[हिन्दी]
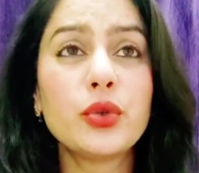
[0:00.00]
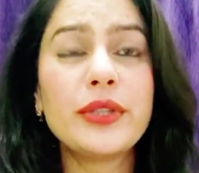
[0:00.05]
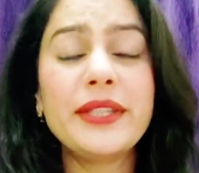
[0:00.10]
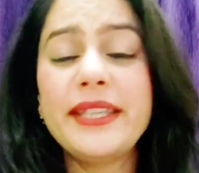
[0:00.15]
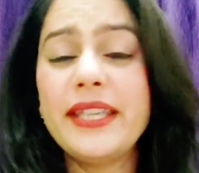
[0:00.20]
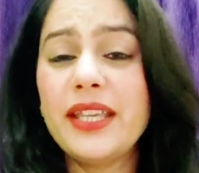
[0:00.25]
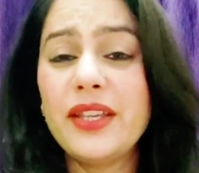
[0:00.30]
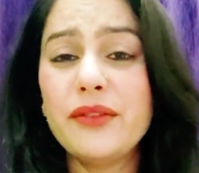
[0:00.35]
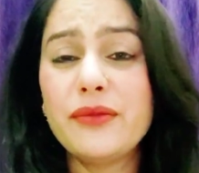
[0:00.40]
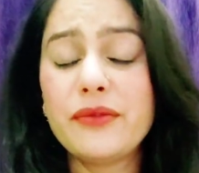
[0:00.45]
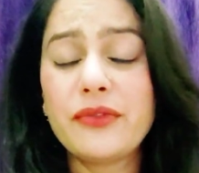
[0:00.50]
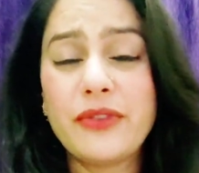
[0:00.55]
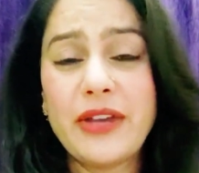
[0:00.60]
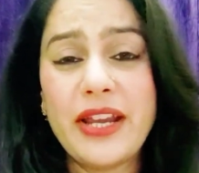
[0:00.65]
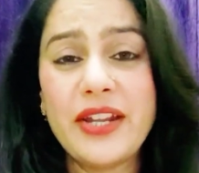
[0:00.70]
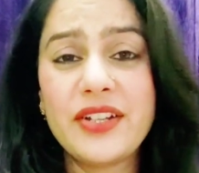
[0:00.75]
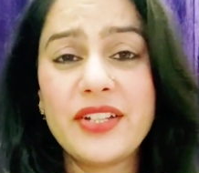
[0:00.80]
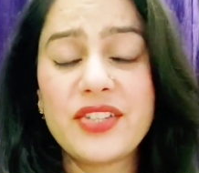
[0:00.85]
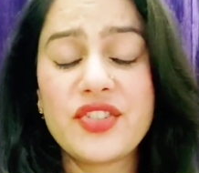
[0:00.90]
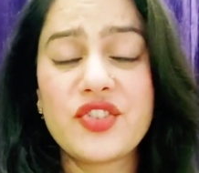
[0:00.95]
तो ये
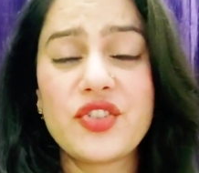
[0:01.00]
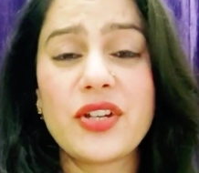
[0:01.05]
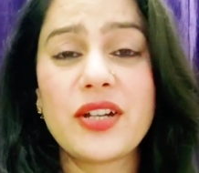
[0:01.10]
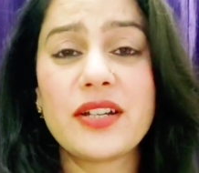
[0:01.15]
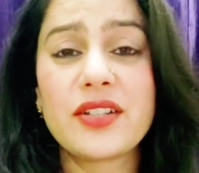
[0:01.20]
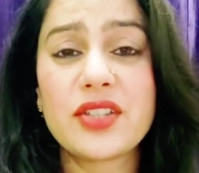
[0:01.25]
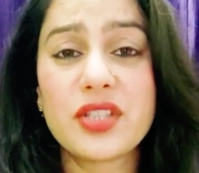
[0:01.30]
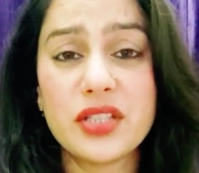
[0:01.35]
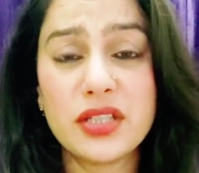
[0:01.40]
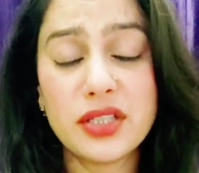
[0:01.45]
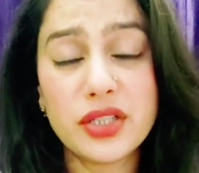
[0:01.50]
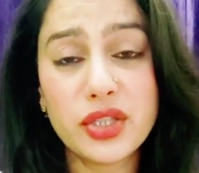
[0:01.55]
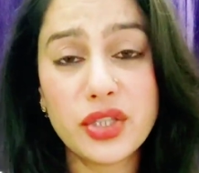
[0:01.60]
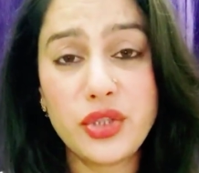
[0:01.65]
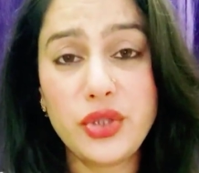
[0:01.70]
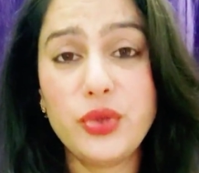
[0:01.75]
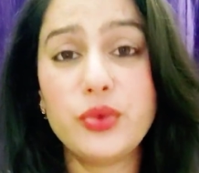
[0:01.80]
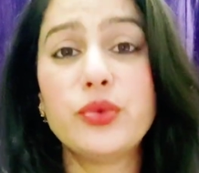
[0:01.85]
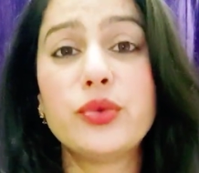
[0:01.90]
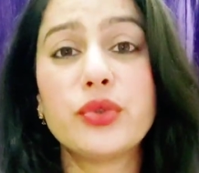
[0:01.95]
वाइट डिस्चार्ज
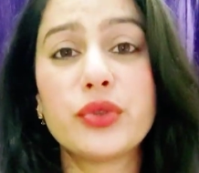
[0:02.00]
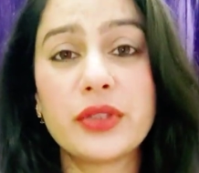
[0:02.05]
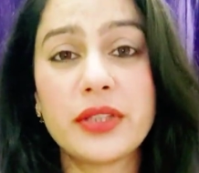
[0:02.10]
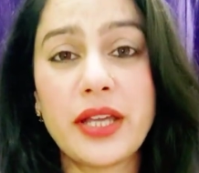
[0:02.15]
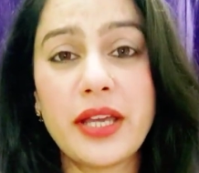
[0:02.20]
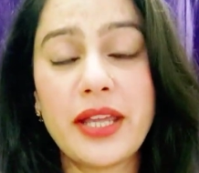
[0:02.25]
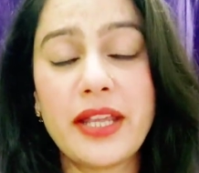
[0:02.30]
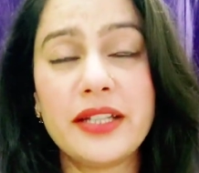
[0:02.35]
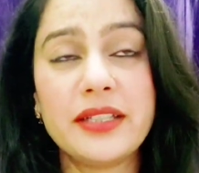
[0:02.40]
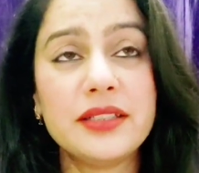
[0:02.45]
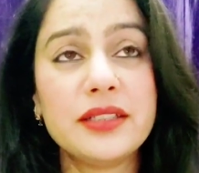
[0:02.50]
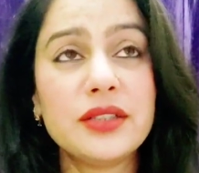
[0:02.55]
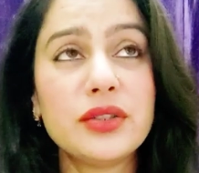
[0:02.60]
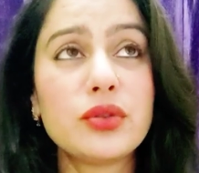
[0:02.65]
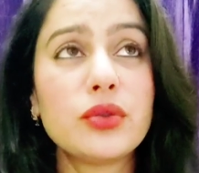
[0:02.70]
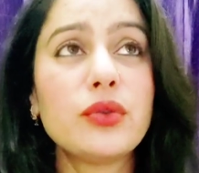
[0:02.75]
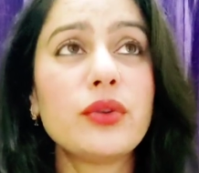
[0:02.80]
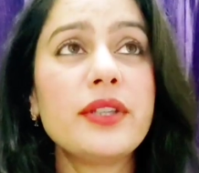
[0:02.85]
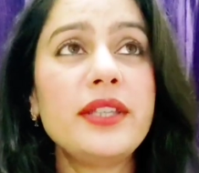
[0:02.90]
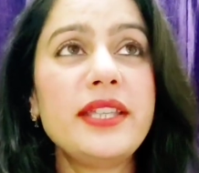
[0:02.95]
क्यों होता है
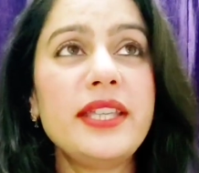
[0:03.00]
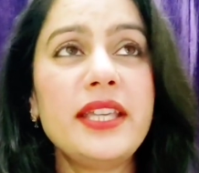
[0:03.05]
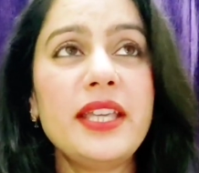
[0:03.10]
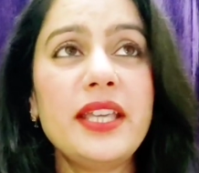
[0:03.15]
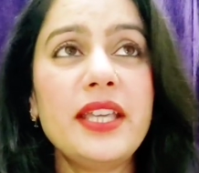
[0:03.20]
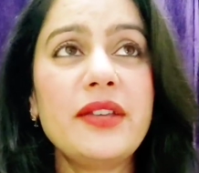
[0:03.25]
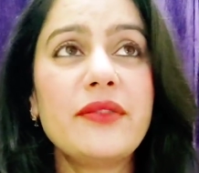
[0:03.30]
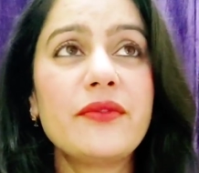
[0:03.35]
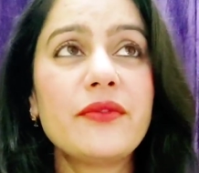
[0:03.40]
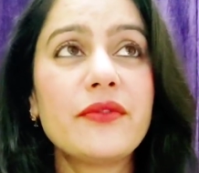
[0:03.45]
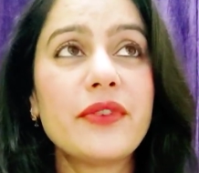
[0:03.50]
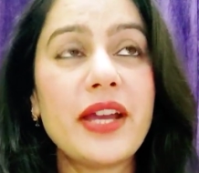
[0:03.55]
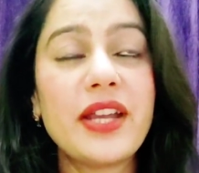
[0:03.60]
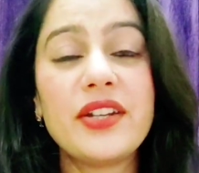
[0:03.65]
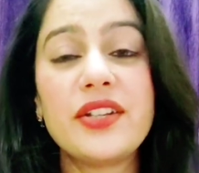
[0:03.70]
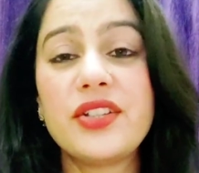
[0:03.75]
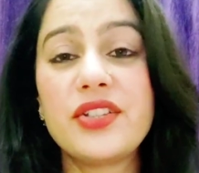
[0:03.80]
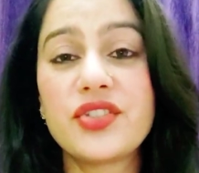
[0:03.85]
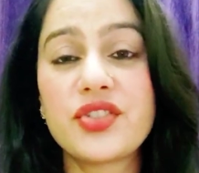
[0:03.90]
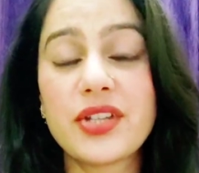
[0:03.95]
तो ये
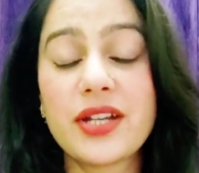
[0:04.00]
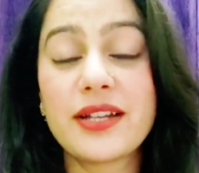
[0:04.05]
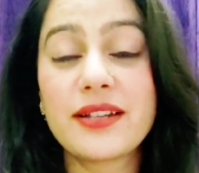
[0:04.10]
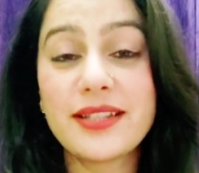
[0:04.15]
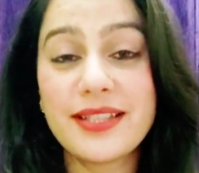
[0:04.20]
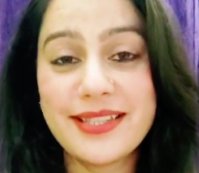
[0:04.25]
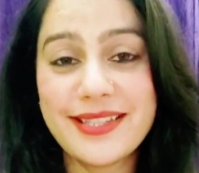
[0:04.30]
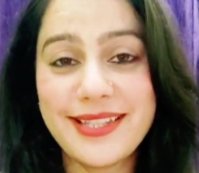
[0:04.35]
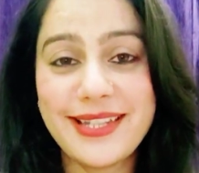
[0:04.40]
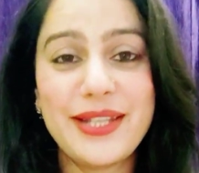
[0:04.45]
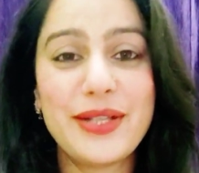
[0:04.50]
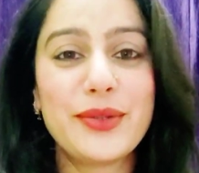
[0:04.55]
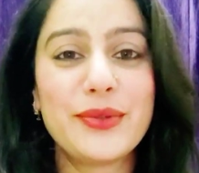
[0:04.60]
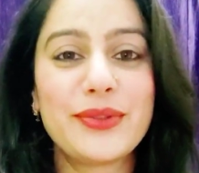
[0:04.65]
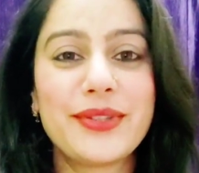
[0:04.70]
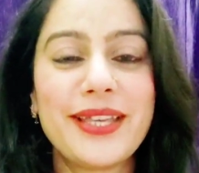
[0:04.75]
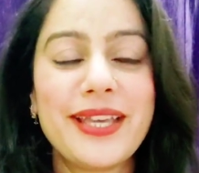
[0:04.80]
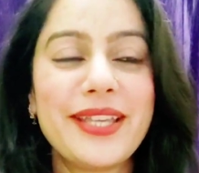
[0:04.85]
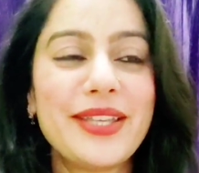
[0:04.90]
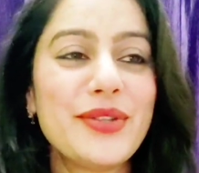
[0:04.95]
वाइट डिस्चार्ज इसीलिए
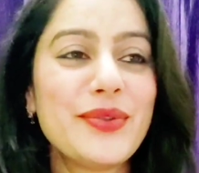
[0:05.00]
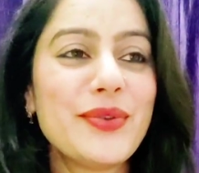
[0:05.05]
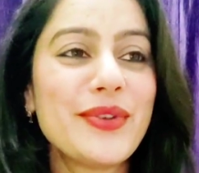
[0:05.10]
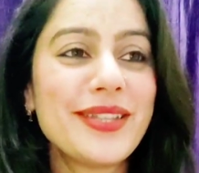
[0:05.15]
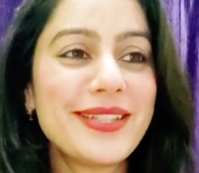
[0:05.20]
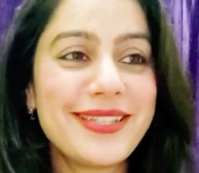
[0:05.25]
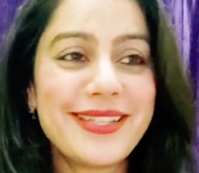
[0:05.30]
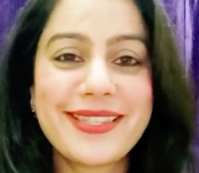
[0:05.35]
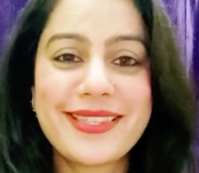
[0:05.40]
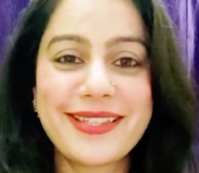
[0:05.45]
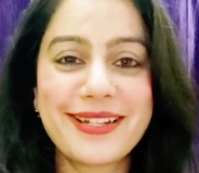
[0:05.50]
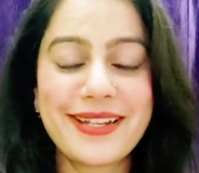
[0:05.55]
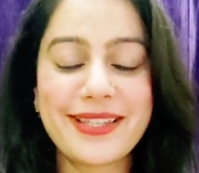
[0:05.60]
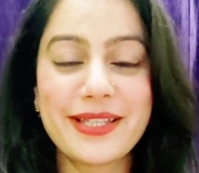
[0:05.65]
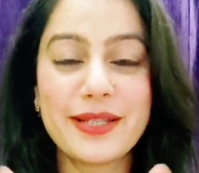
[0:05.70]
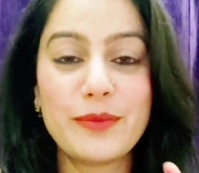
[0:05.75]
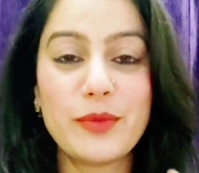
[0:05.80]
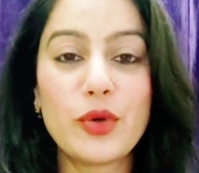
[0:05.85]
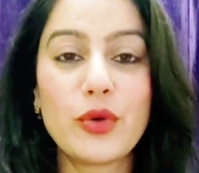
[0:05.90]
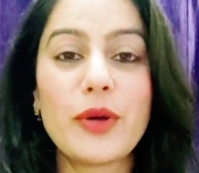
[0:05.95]
होता है क्योंकि जिस तरह
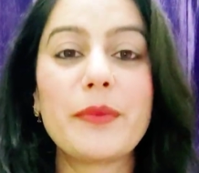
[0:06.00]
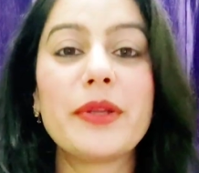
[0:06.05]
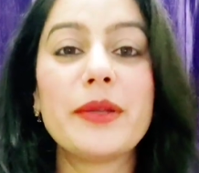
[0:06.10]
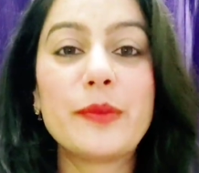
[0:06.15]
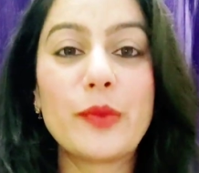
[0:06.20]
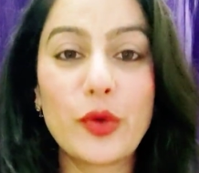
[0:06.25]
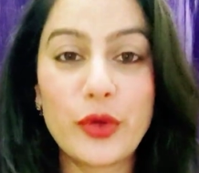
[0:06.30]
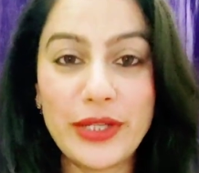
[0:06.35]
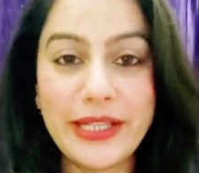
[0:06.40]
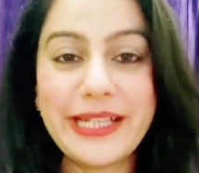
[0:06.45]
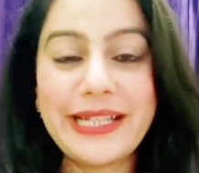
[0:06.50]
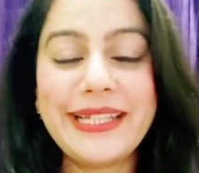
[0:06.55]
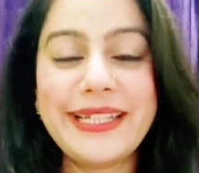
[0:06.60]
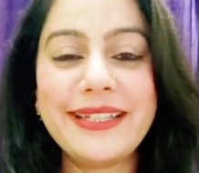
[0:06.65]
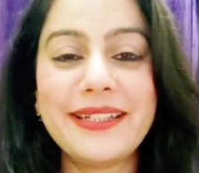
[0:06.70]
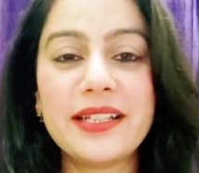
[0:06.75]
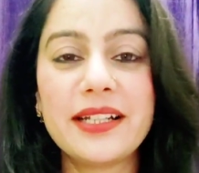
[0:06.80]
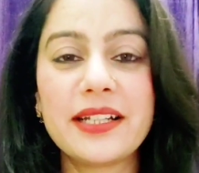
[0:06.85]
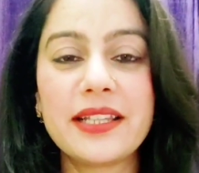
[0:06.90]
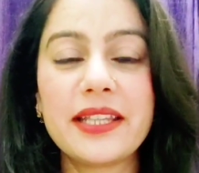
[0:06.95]
से हम लोग अपनी बॉडी
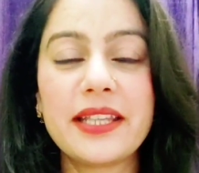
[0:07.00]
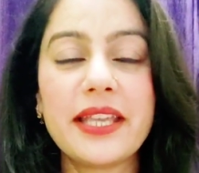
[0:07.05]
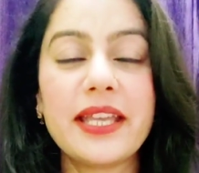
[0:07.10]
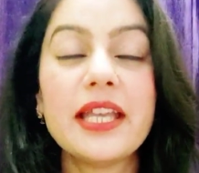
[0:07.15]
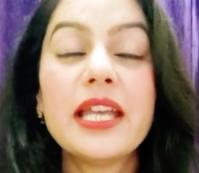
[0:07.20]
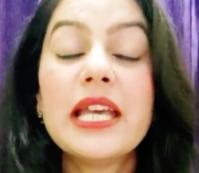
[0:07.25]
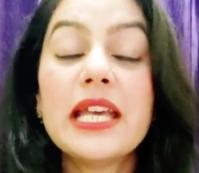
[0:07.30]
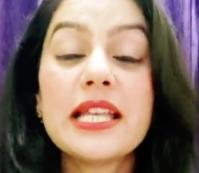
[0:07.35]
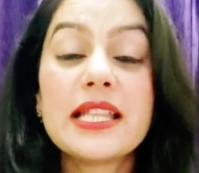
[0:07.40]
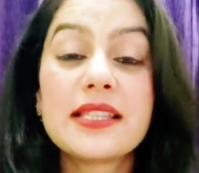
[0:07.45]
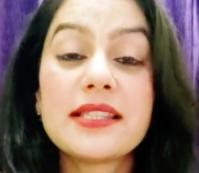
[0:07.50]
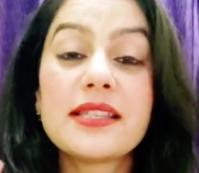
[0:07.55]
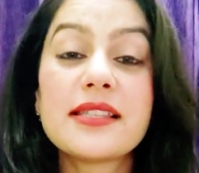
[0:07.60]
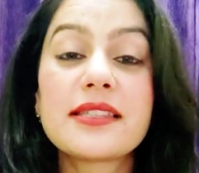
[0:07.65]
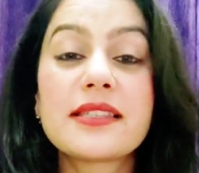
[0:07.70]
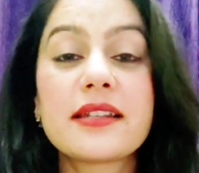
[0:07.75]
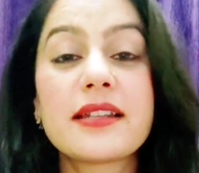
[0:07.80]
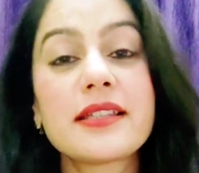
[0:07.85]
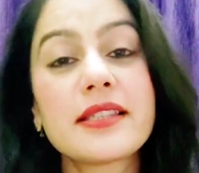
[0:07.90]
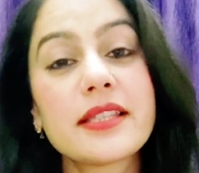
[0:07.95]
क्लीन करते हैं जिस